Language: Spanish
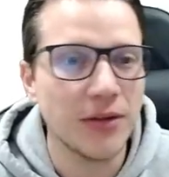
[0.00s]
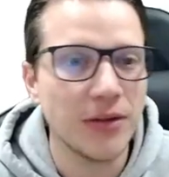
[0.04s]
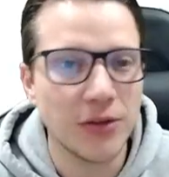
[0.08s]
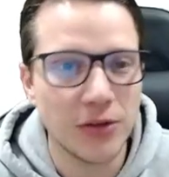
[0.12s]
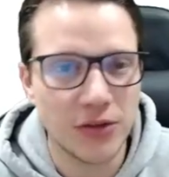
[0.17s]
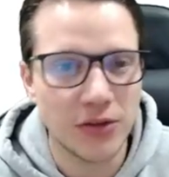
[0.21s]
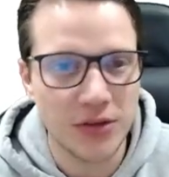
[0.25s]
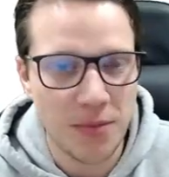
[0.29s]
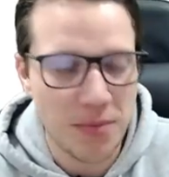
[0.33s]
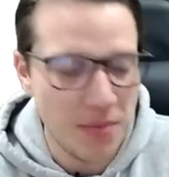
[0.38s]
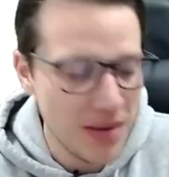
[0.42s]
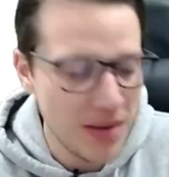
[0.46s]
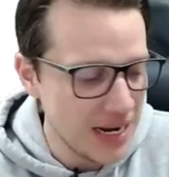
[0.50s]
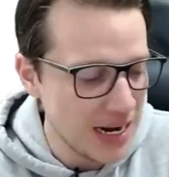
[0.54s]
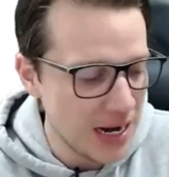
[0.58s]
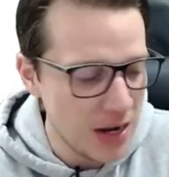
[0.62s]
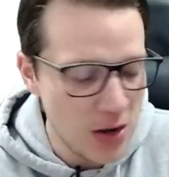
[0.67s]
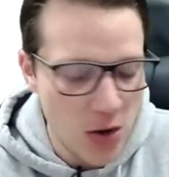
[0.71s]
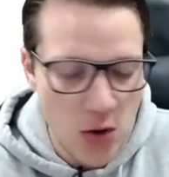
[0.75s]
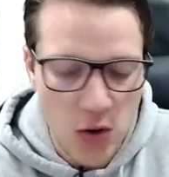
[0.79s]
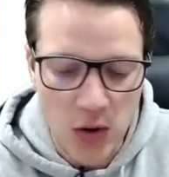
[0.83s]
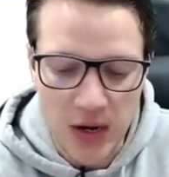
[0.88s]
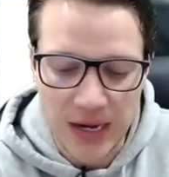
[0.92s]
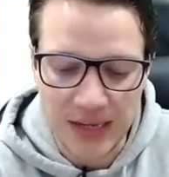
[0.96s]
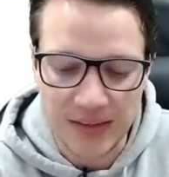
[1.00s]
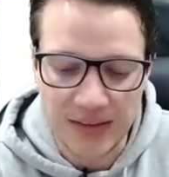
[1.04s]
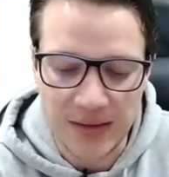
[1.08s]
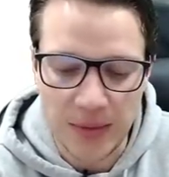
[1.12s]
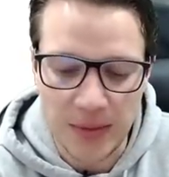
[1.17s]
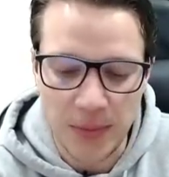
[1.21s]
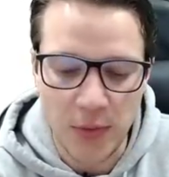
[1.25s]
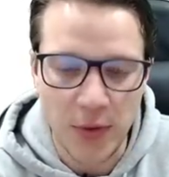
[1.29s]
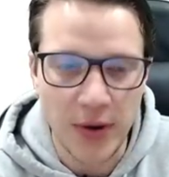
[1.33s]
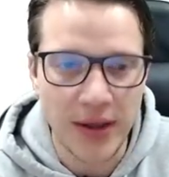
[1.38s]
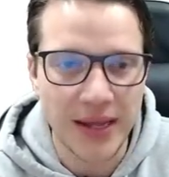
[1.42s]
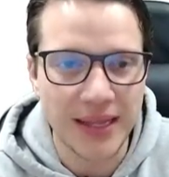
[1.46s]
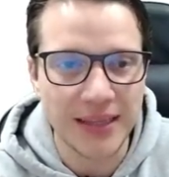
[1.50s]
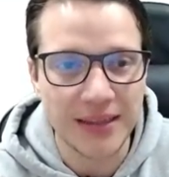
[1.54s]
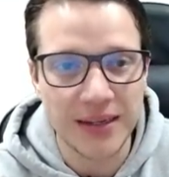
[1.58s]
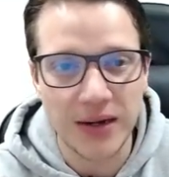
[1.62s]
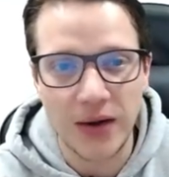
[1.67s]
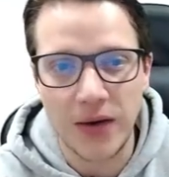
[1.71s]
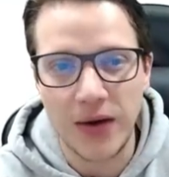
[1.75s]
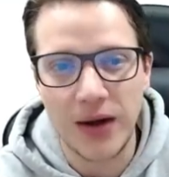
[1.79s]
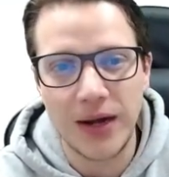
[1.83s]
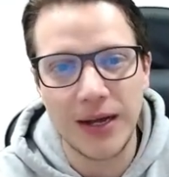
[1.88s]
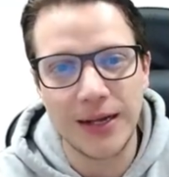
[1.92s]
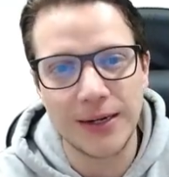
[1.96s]
entonces mira lo que se puede
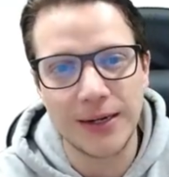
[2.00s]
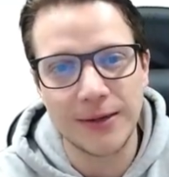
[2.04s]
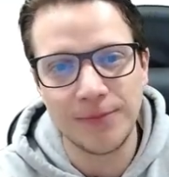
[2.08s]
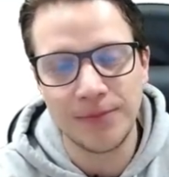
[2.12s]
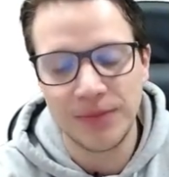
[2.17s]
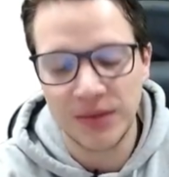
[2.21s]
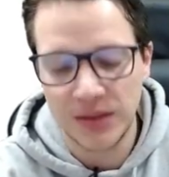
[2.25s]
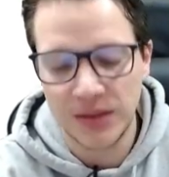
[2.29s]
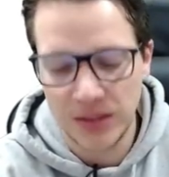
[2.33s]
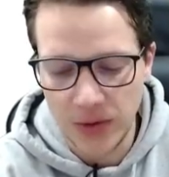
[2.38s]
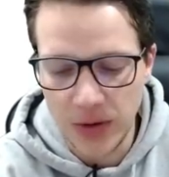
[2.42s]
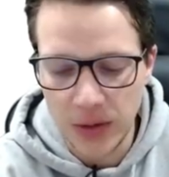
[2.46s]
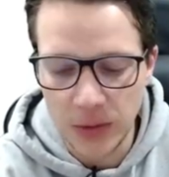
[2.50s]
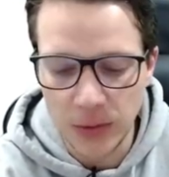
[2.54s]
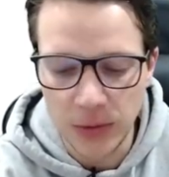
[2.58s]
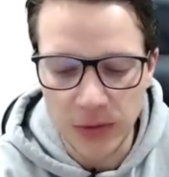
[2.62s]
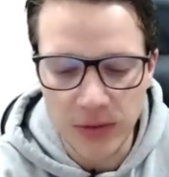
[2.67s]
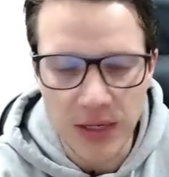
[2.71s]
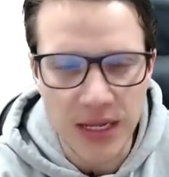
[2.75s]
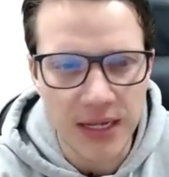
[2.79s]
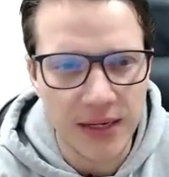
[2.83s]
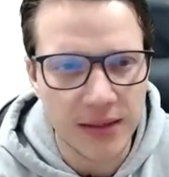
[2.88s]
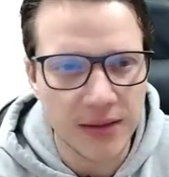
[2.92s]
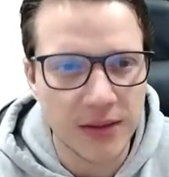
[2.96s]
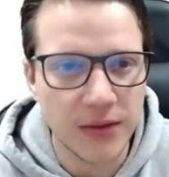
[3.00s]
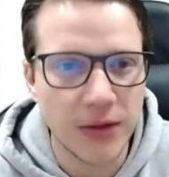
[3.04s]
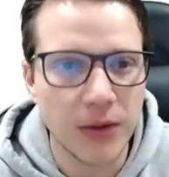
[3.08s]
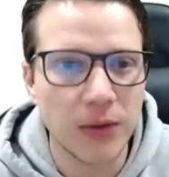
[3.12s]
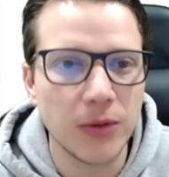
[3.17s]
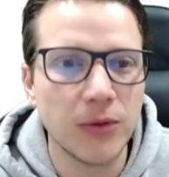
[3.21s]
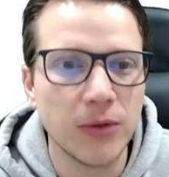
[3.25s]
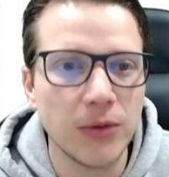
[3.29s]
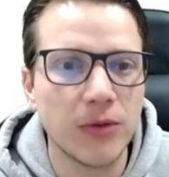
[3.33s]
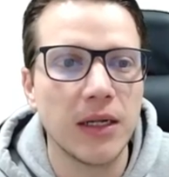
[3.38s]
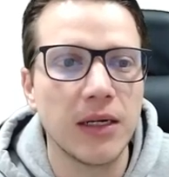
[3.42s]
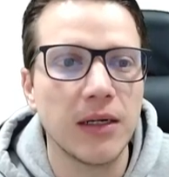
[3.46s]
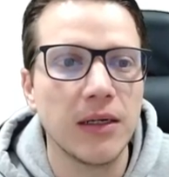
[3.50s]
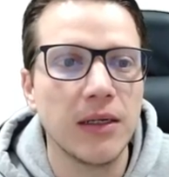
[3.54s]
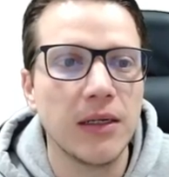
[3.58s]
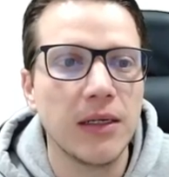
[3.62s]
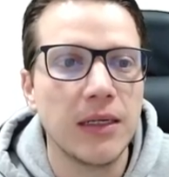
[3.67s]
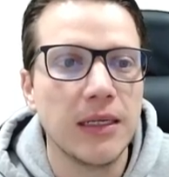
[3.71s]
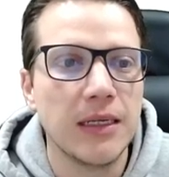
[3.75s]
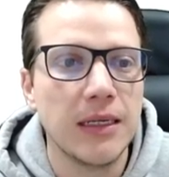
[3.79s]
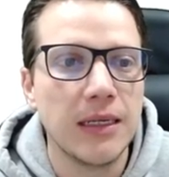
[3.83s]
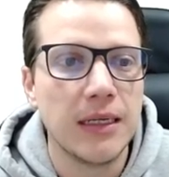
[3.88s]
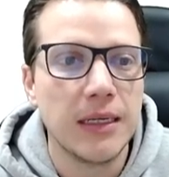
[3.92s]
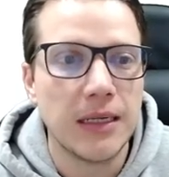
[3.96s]
trabajar. Te va a gustar, te va a gustar.
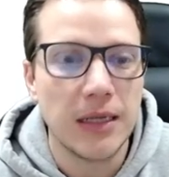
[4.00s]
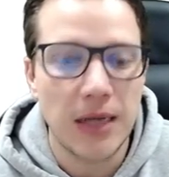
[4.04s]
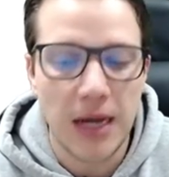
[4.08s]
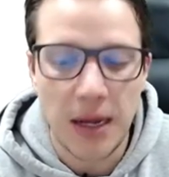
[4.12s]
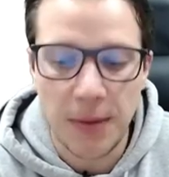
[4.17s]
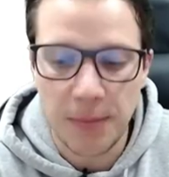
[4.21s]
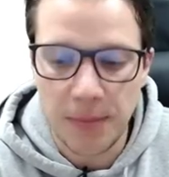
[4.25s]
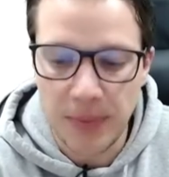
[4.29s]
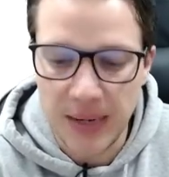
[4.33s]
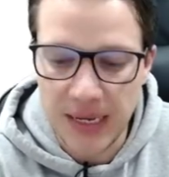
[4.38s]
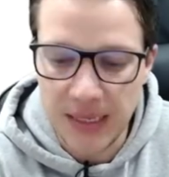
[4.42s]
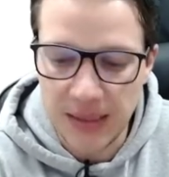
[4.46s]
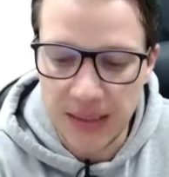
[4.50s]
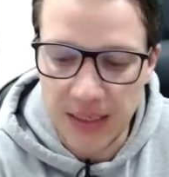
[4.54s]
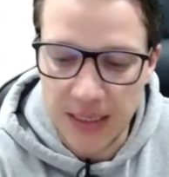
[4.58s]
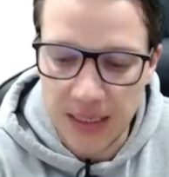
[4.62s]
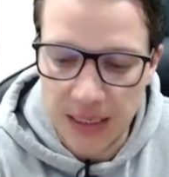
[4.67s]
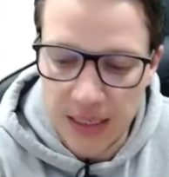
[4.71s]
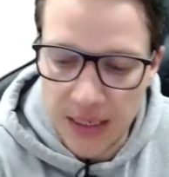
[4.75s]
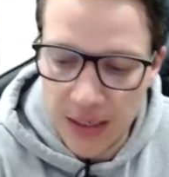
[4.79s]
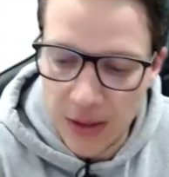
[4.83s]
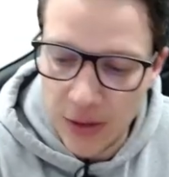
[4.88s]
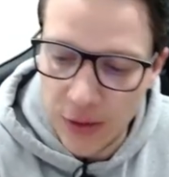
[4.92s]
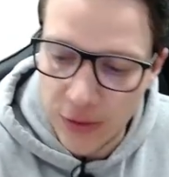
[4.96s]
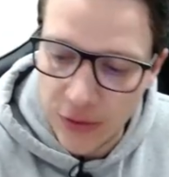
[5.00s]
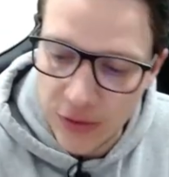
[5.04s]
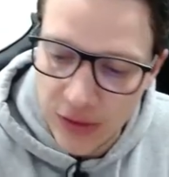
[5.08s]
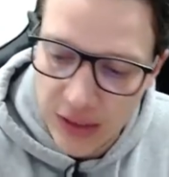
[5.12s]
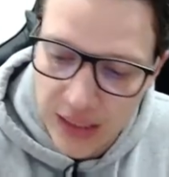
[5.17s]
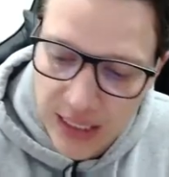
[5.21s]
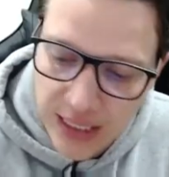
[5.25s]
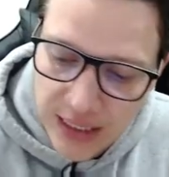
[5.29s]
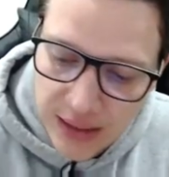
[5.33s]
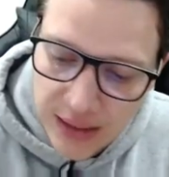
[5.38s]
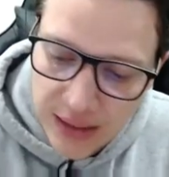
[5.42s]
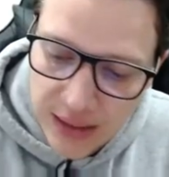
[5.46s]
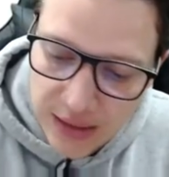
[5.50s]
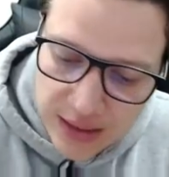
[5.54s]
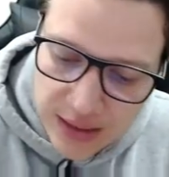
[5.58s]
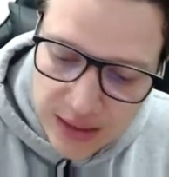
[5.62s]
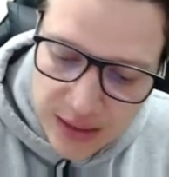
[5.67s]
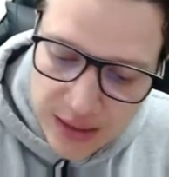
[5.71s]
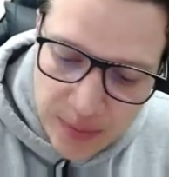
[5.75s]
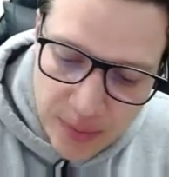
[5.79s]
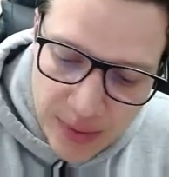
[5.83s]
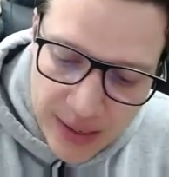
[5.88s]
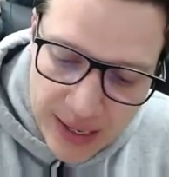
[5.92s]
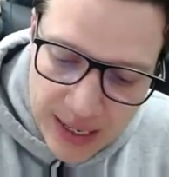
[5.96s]
Aprende lo siguiente
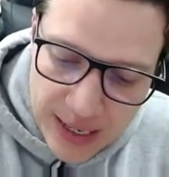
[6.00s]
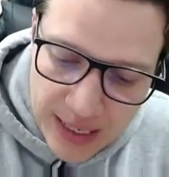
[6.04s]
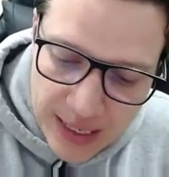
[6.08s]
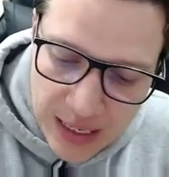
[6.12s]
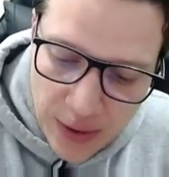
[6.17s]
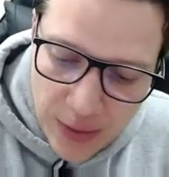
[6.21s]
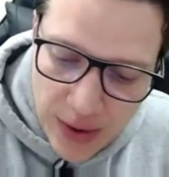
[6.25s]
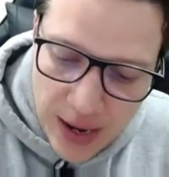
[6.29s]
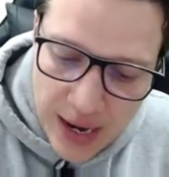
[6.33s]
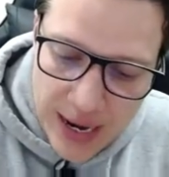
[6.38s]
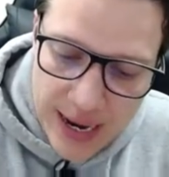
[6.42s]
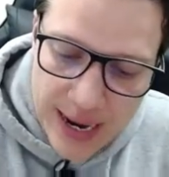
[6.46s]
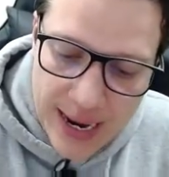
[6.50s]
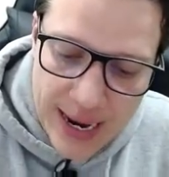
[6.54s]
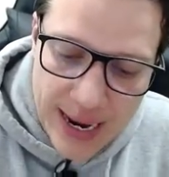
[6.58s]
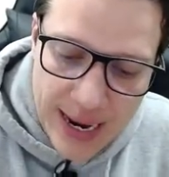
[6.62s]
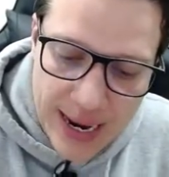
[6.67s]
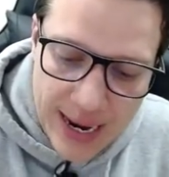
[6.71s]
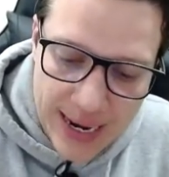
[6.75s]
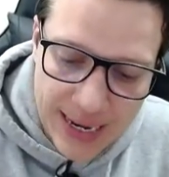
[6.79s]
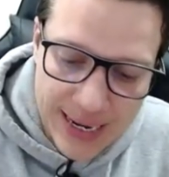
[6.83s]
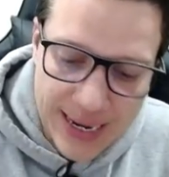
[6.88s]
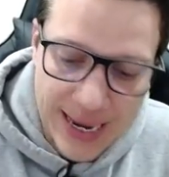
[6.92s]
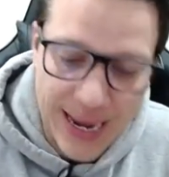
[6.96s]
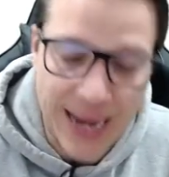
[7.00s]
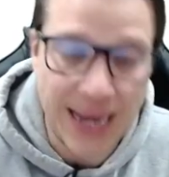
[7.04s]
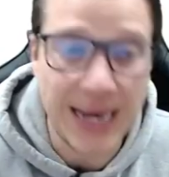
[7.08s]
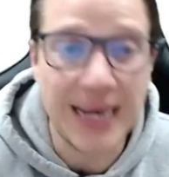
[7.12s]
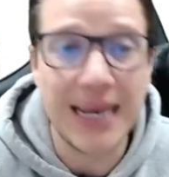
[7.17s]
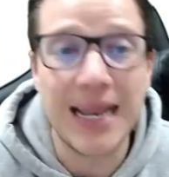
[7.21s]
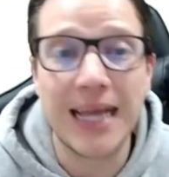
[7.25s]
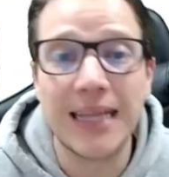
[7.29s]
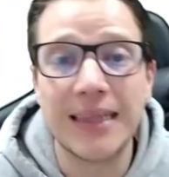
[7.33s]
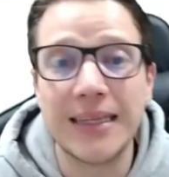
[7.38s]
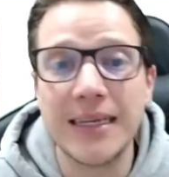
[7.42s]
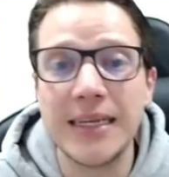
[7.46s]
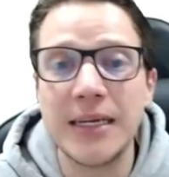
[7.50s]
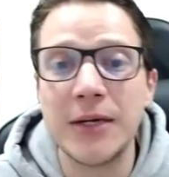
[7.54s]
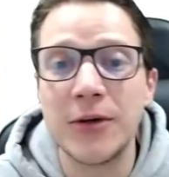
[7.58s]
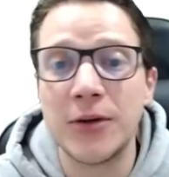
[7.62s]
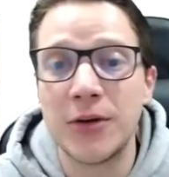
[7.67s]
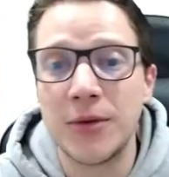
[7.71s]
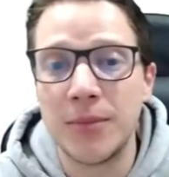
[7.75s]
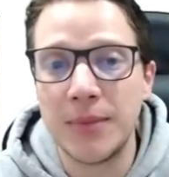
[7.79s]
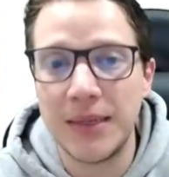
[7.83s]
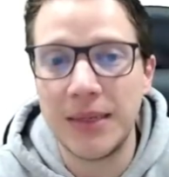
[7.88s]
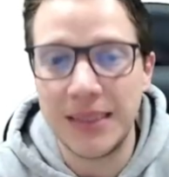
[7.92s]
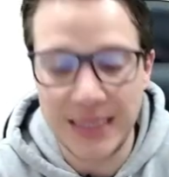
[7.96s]
para que veas que en la
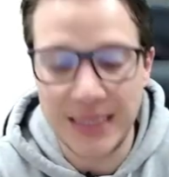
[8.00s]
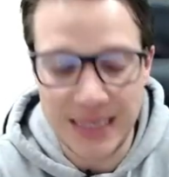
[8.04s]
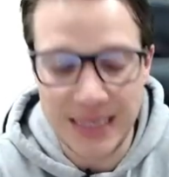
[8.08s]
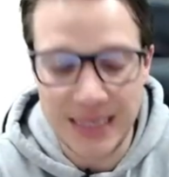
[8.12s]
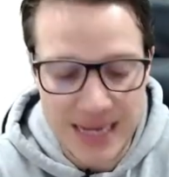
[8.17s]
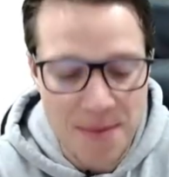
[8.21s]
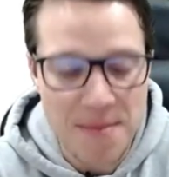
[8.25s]
trigonometría hay